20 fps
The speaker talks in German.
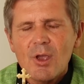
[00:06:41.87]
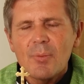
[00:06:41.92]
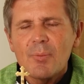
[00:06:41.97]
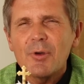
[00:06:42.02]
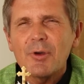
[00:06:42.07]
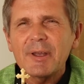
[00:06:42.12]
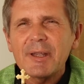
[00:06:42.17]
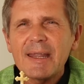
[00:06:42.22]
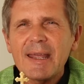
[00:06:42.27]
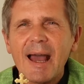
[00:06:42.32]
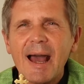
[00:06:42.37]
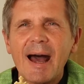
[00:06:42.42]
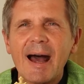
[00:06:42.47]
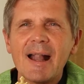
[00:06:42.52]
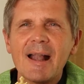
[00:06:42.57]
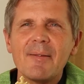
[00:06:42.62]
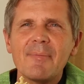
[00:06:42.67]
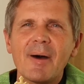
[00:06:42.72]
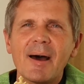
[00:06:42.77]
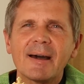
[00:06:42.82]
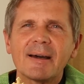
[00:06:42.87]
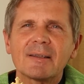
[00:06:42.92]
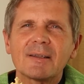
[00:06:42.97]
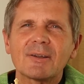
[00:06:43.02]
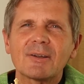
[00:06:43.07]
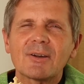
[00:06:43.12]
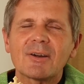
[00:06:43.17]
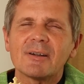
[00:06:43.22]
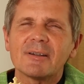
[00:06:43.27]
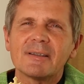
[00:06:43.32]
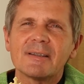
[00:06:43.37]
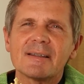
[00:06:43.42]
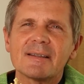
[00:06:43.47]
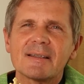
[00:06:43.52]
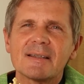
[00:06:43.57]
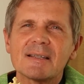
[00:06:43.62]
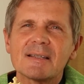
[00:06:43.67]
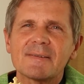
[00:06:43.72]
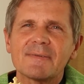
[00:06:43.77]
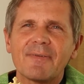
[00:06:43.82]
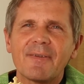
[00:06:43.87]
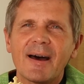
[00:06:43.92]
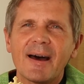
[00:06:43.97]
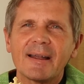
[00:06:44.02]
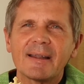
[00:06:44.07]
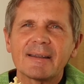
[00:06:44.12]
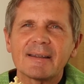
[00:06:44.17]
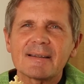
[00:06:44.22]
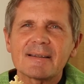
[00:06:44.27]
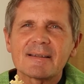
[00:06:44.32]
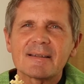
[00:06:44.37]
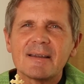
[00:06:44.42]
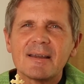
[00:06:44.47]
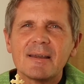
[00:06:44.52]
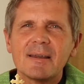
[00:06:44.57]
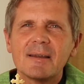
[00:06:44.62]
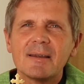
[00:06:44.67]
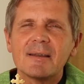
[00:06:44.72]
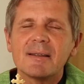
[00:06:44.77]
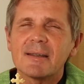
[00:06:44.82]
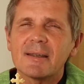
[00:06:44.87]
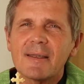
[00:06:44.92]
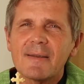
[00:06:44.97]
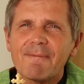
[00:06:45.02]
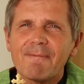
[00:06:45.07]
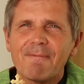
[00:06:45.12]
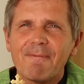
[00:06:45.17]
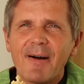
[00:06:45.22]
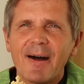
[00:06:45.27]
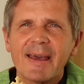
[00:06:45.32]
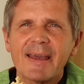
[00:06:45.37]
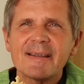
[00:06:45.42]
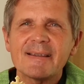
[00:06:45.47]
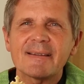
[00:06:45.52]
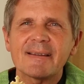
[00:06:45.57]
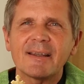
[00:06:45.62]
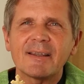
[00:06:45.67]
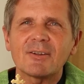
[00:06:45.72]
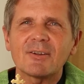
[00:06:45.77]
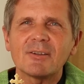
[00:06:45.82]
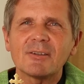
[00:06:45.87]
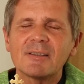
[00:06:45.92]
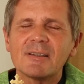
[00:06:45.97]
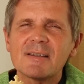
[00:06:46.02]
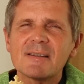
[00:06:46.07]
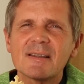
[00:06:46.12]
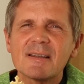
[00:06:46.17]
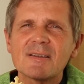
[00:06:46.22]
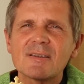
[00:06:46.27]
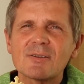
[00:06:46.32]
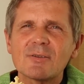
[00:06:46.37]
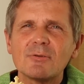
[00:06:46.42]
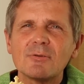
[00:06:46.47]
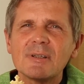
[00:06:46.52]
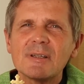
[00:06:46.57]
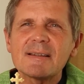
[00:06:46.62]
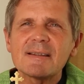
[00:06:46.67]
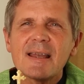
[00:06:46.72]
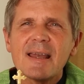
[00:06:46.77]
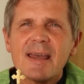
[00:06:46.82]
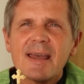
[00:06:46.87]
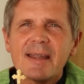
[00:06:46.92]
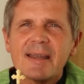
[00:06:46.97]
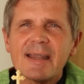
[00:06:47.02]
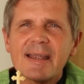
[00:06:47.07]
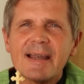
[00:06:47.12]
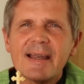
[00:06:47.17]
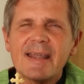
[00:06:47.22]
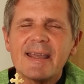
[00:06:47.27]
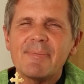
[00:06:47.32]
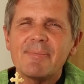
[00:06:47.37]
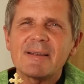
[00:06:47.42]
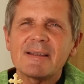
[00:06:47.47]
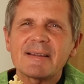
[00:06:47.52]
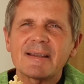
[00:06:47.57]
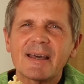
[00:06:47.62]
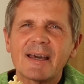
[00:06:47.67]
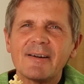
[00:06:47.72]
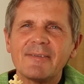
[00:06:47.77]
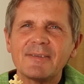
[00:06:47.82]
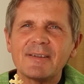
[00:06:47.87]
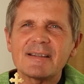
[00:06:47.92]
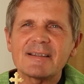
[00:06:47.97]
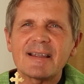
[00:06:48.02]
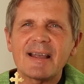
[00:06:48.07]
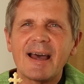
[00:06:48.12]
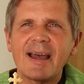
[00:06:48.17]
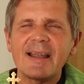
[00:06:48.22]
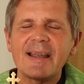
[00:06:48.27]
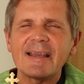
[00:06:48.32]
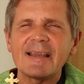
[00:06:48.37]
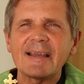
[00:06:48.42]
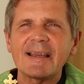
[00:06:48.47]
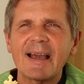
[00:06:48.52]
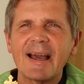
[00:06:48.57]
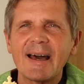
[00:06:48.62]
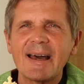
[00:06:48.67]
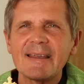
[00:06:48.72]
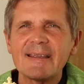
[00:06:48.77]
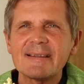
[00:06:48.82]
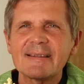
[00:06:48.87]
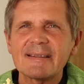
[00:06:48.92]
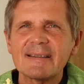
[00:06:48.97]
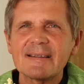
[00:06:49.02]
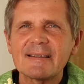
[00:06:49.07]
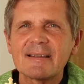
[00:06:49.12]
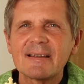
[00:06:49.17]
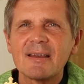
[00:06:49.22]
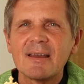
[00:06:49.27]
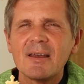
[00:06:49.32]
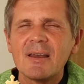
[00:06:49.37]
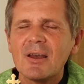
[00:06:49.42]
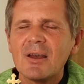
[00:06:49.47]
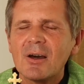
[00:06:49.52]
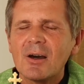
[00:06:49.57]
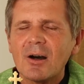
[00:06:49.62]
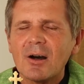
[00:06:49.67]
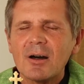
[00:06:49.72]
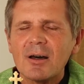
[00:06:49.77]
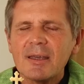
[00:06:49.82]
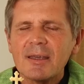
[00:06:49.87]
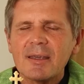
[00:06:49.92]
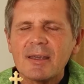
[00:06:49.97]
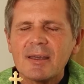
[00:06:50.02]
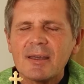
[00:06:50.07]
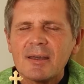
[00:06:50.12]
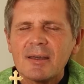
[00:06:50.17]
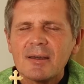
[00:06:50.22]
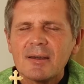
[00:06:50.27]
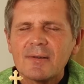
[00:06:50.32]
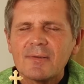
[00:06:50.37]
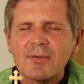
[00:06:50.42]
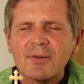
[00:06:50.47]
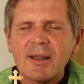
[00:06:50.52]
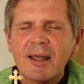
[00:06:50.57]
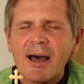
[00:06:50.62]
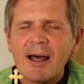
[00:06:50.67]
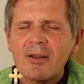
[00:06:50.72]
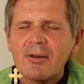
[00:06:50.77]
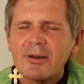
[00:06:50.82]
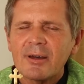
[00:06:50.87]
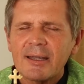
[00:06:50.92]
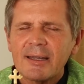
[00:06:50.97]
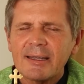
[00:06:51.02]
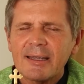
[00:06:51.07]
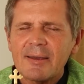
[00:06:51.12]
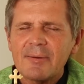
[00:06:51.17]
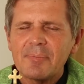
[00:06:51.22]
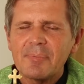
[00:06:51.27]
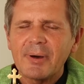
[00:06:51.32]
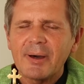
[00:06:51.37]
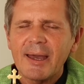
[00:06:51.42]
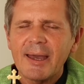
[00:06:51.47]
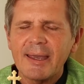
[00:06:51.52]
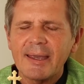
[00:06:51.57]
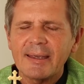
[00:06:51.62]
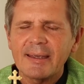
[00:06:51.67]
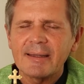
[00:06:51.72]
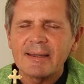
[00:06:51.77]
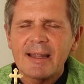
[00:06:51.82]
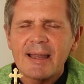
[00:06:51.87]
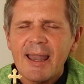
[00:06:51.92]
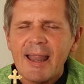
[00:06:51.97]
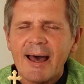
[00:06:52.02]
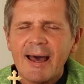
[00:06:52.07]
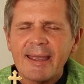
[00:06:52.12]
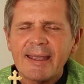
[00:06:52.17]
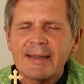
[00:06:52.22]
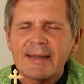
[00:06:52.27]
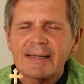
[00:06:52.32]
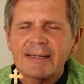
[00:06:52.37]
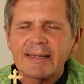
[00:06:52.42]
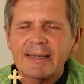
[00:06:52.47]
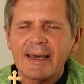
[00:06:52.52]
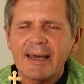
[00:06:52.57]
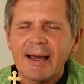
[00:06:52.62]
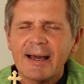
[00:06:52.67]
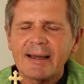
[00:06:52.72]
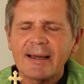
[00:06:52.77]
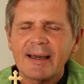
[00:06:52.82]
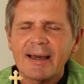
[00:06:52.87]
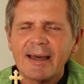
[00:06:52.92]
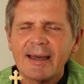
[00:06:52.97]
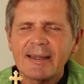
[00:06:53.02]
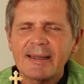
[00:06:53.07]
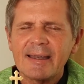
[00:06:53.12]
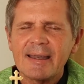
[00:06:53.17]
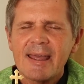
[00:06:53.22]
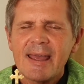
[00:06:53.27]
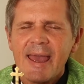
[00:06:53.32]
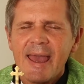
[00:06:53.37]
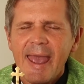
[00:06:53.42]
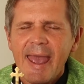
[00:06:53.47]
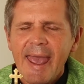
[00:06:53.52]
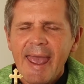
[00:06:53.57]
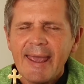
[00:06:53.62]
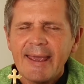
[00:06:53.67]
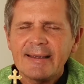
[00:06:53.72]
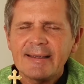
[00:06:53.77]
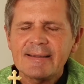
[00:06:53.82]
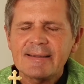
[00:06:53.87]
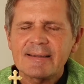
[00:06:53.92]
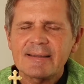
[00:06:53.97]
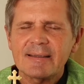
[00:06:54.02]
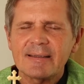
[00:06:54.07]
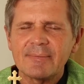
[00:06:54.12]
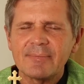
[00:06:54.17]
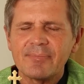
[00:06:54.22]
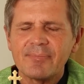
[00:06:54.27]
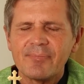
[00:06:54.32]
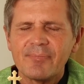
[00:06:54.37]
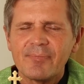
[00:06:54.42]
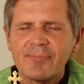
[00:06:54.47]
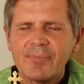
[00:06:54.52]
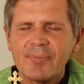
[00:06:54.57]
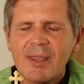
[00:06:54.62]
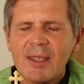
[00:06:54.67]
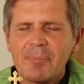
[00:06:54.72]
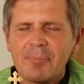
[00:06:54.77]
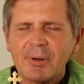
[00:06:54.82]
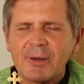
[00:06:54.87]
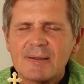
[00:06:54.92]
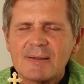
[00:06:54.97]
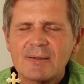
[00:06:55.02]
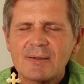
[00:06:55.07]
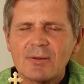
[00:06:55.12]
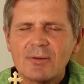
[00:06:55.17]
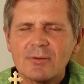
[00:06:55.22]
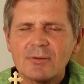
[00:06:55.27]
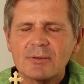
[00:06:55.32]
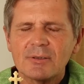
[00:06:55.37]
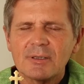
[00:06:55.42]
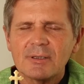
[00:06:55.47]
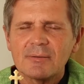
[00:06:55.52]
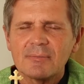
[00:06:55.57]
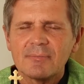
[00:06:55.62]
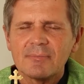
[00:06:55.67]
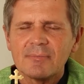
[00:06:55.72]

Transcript: Möge die Allmacht Gottes des Vaters, die Weisheit Gottes des Sohnes, die Liebeskraft des Heiligen Geistes euch von all euren Gebrechen, Leiden, Krankheiten, Ängsten, Depressionen,